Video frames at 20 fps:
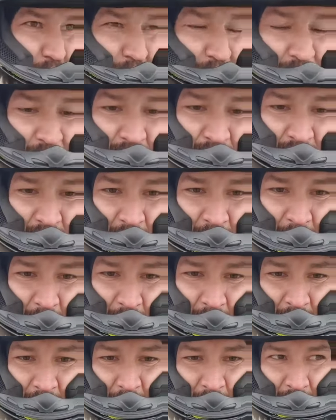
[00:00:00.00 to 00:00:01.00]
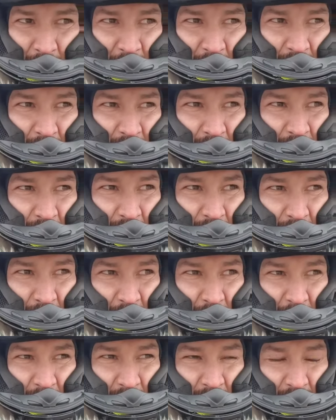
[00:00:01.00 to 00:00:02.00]
piensa hacer público el video,
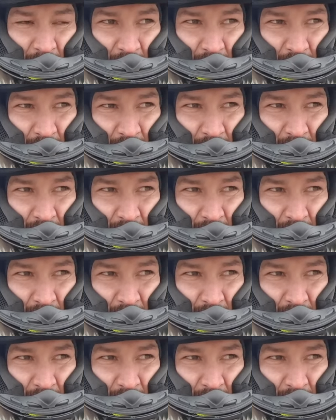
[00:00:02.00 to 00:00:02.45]
pero